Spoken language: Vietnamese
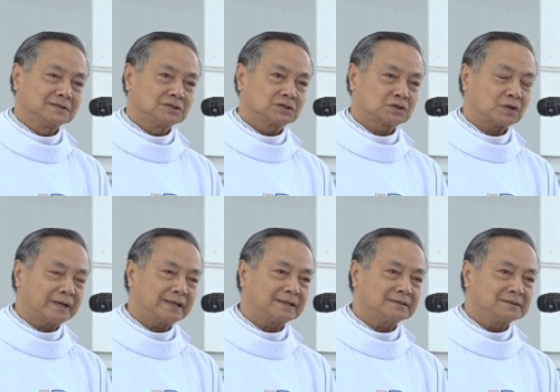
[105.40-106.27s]
cho
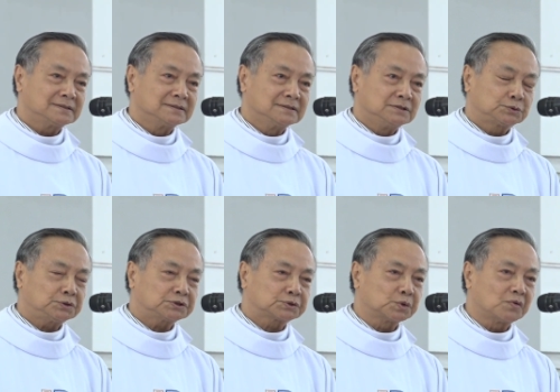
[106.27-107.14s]
nên Chúa
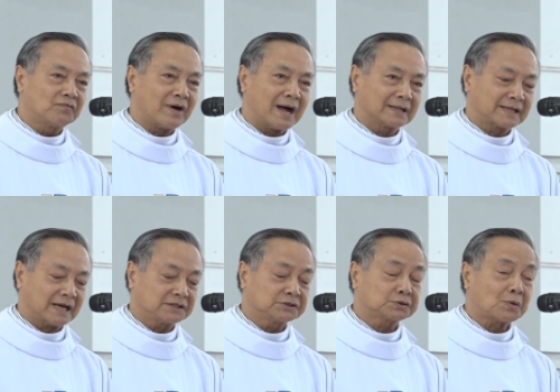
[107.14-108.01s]
Giêsu và
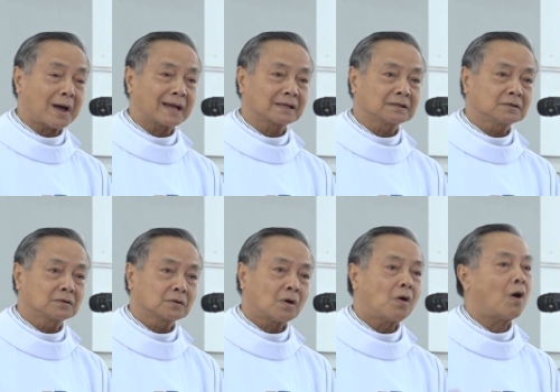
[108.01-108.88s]
Thánh Gioan
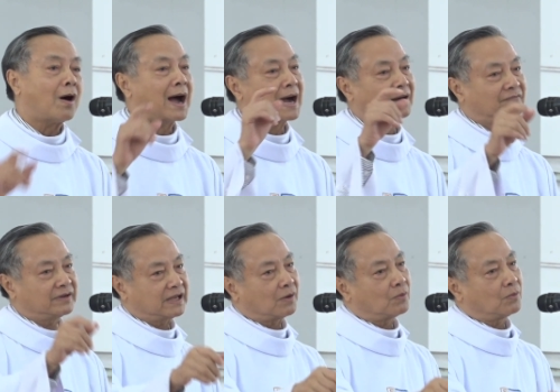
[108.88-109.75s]
có họ hàng với
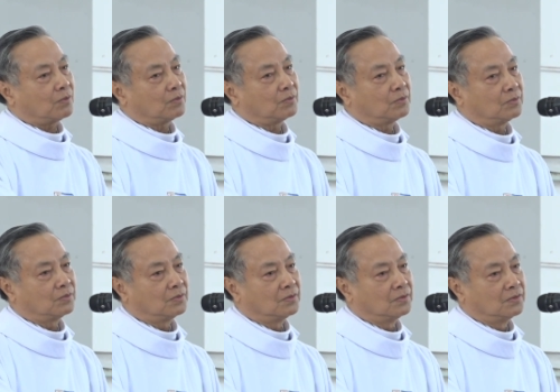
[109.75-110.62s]
nhau.
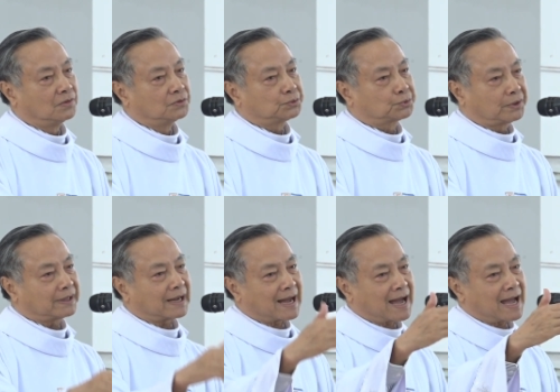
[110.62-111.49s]
Tuy
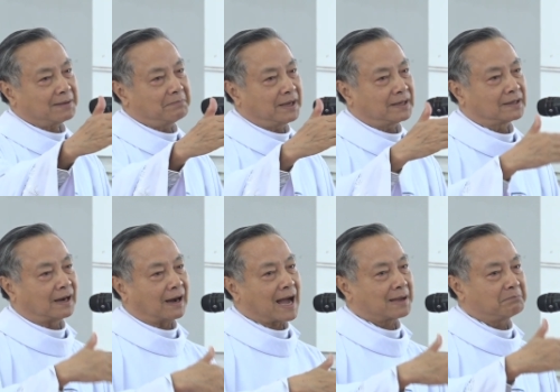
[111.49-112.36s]
rằng hai bên
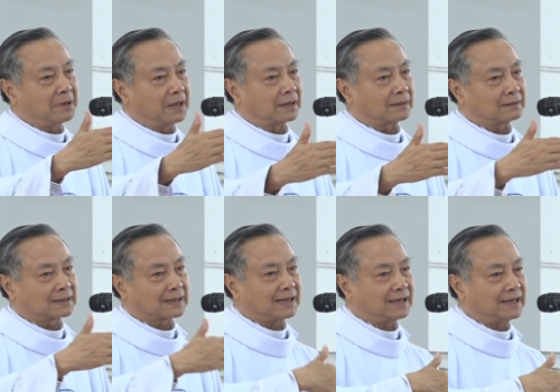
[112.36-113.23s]
ở hai miền,
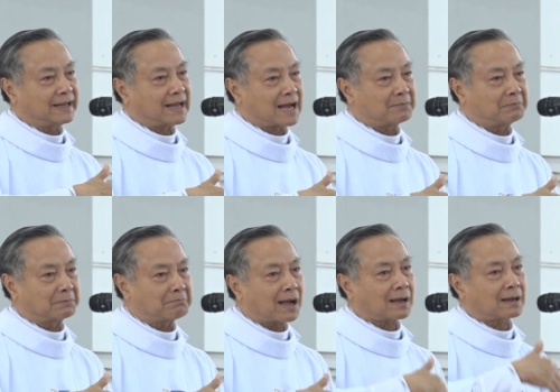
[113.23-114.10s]
Galilea miền
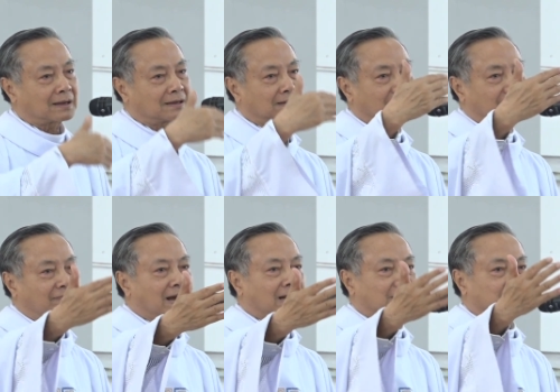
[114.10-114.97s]
Bắc
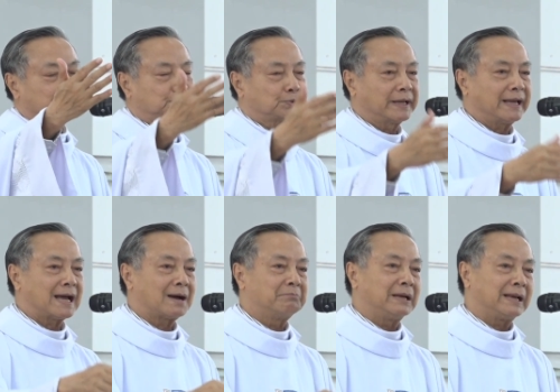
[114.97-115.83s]
và
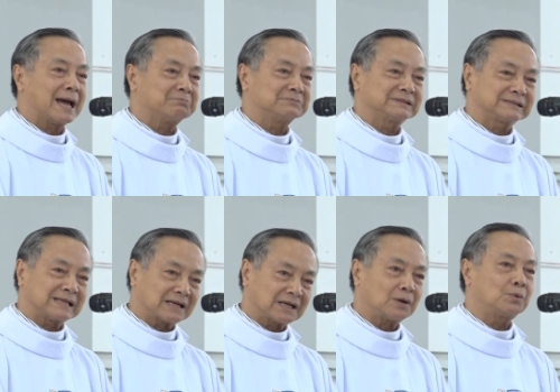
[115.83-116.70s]
Judea miền Nam
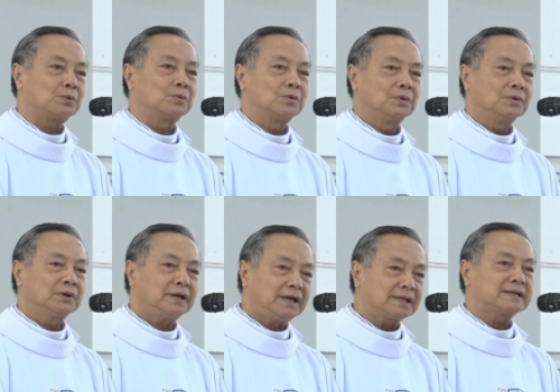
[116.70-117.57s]
xa nhau,
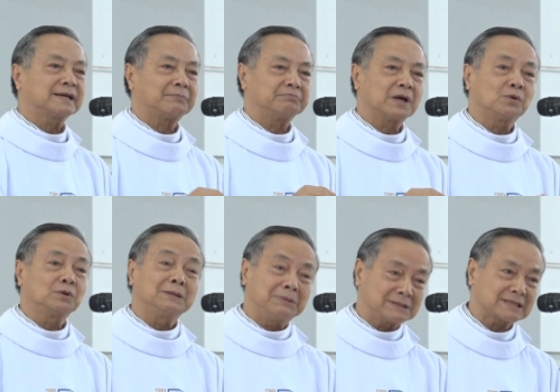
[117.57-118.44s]
ít khi gặp nhau,
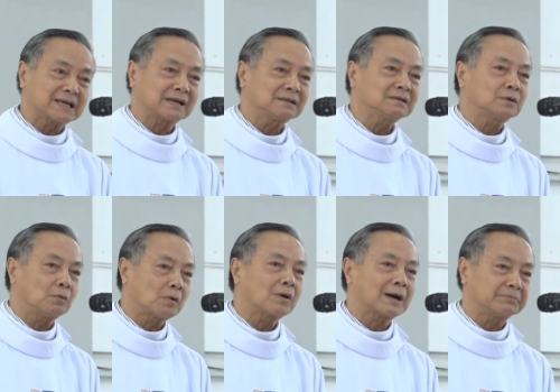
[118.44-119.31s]
nhưng mà chắc chắn cũng
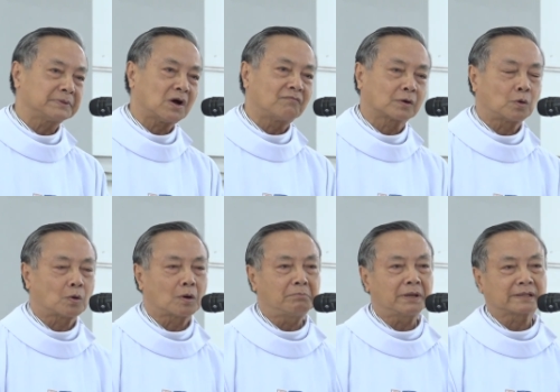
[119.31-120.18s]
có gặp nhau và cũng
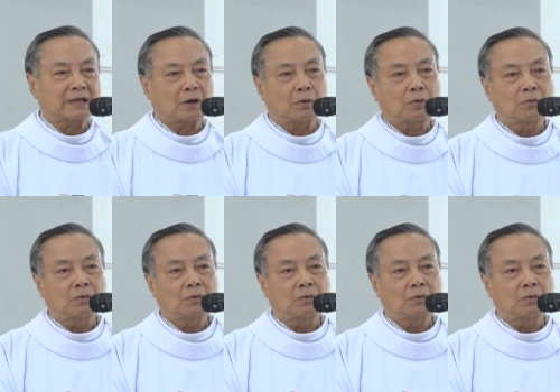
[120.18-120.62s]
có biết nhau.